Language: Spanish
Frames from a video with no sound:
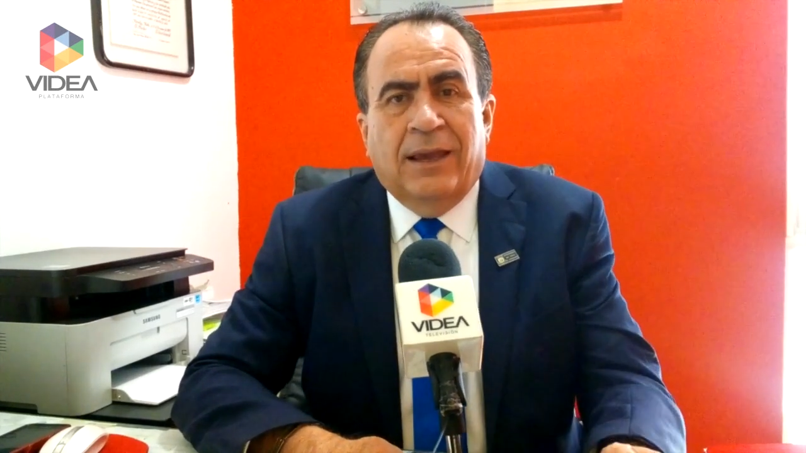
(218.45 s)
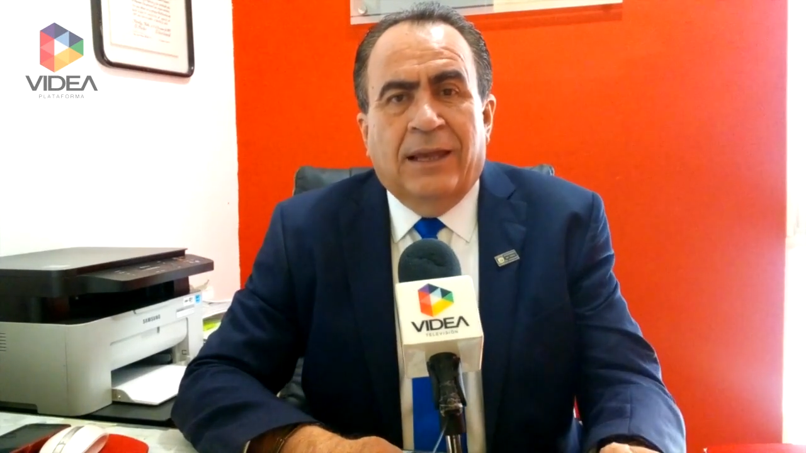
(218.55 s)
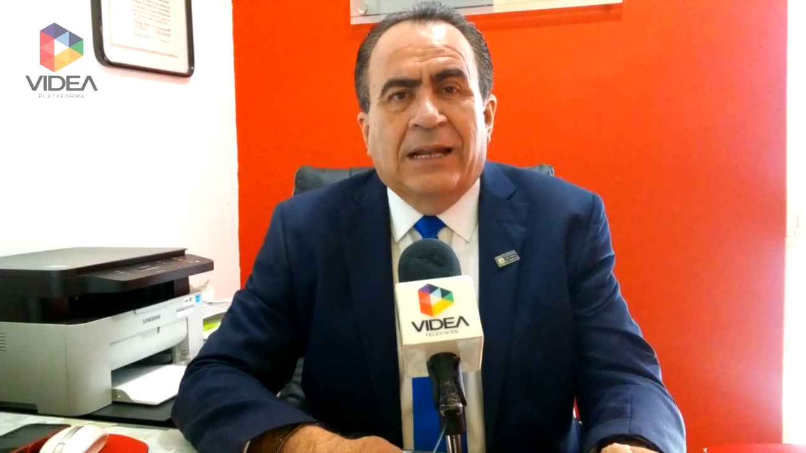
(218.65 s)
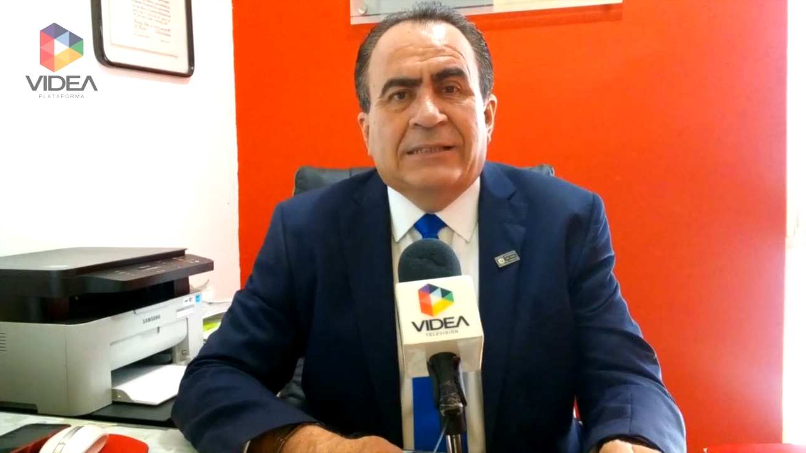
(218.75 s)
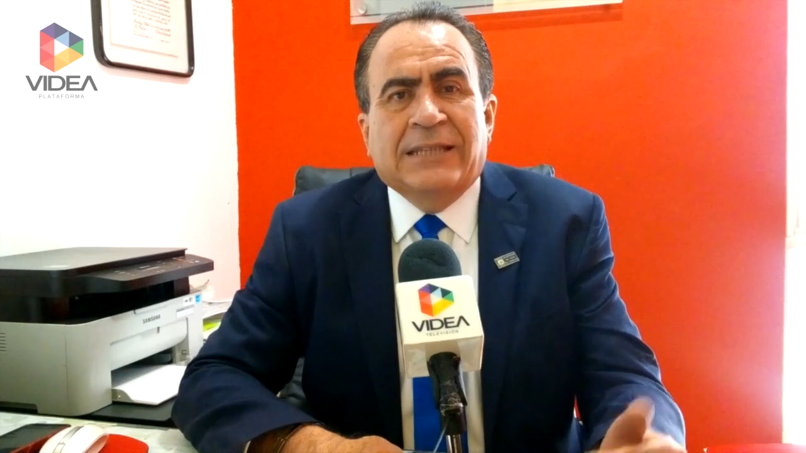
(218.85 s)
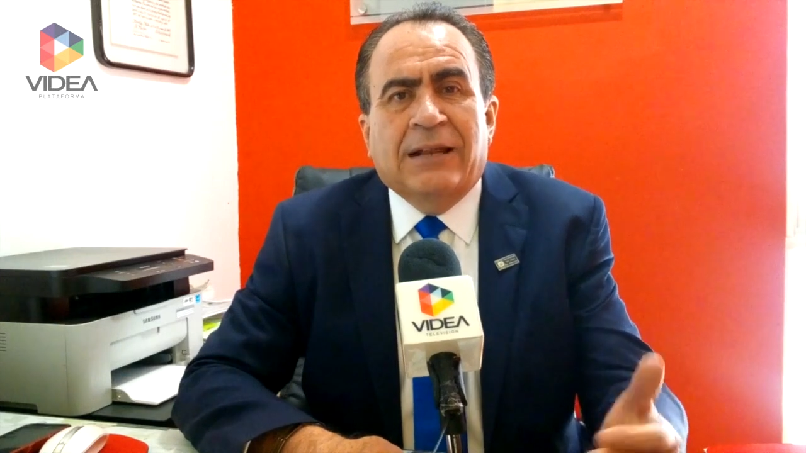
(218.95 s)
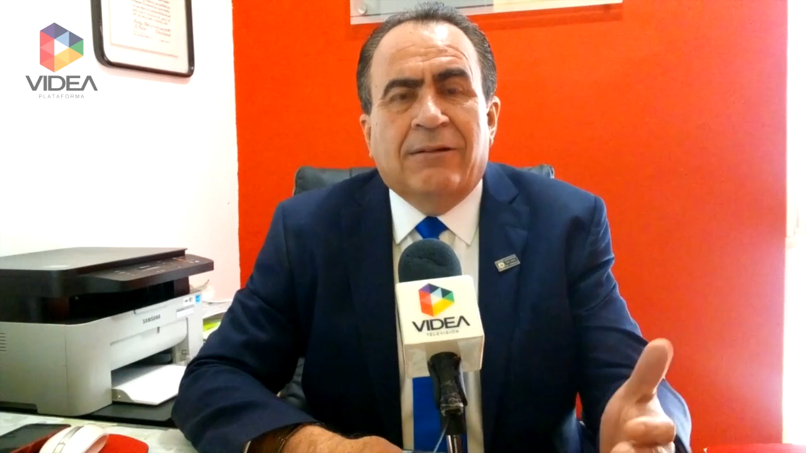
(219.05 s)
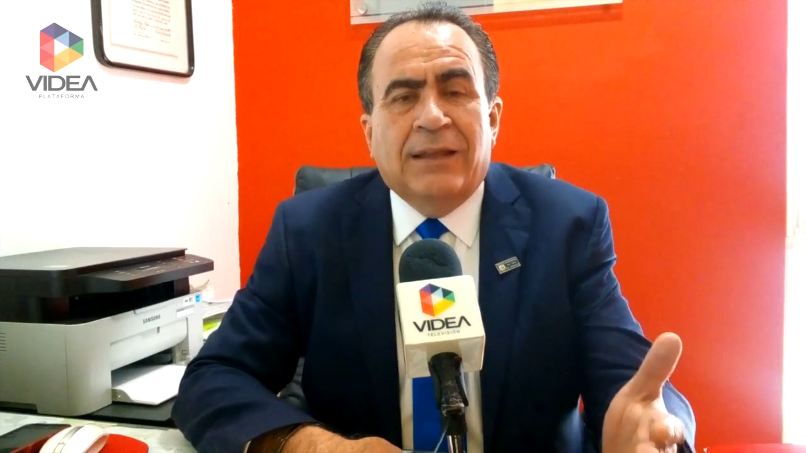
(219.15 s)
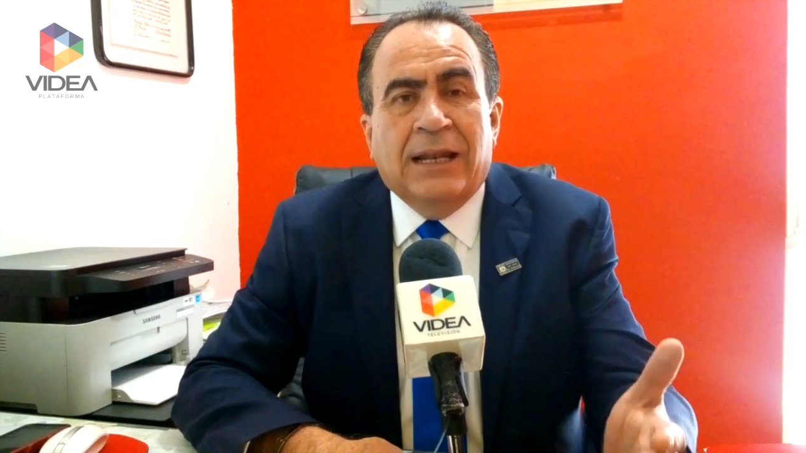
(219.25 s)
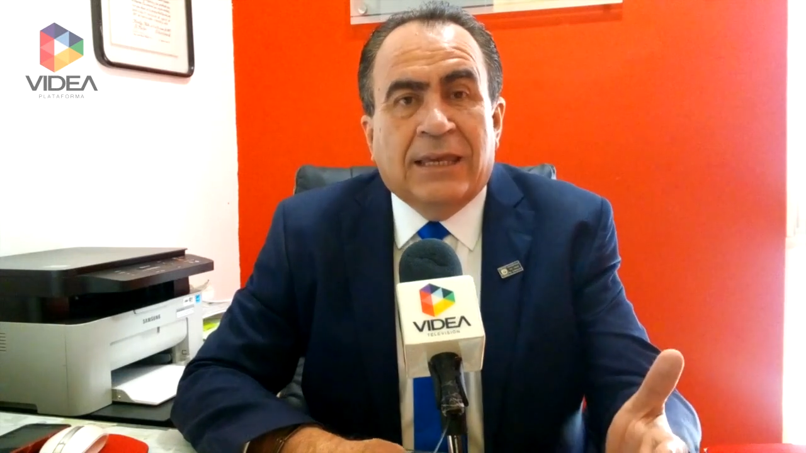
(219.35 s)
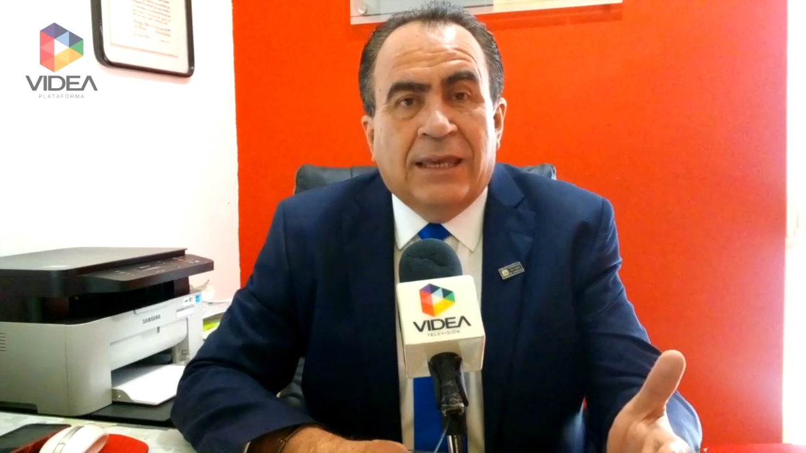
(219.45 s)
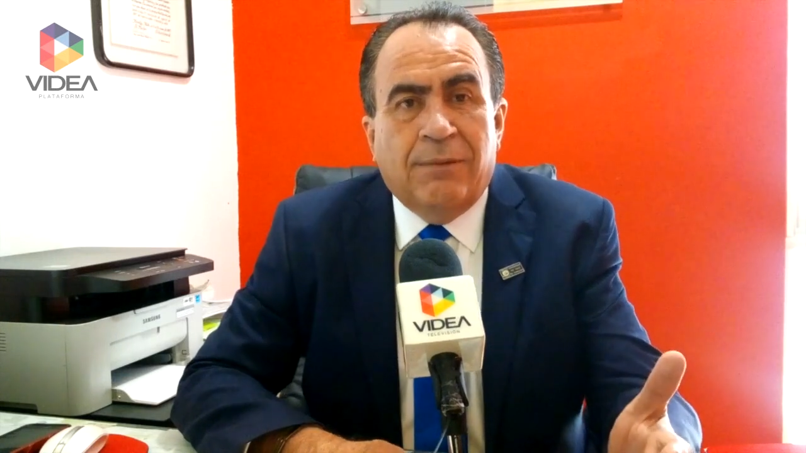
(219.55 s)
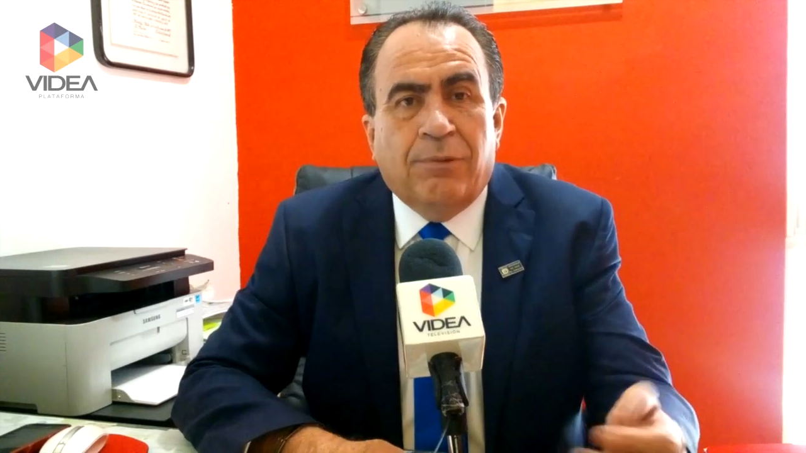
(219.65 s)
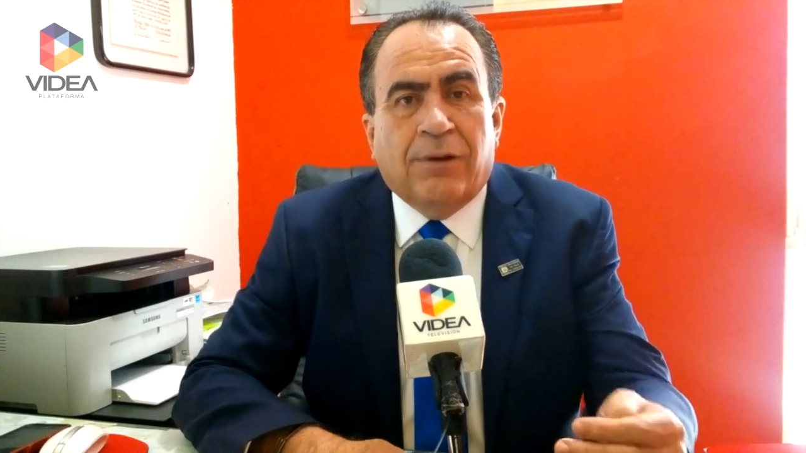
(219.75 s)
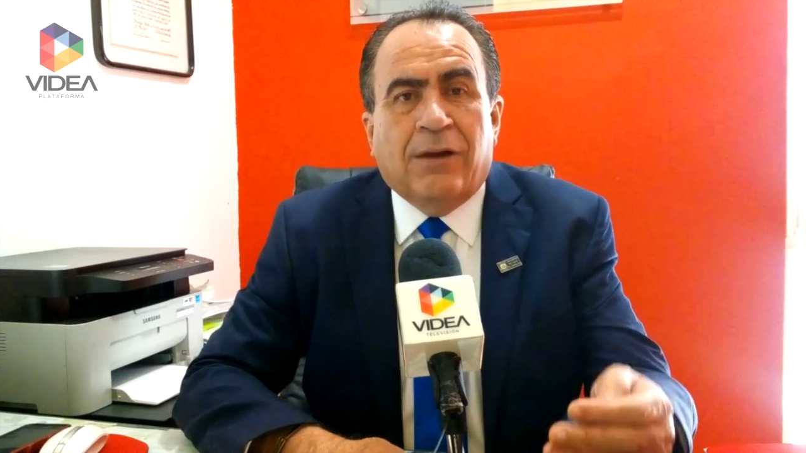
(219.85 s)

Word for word: en el seno del equipo,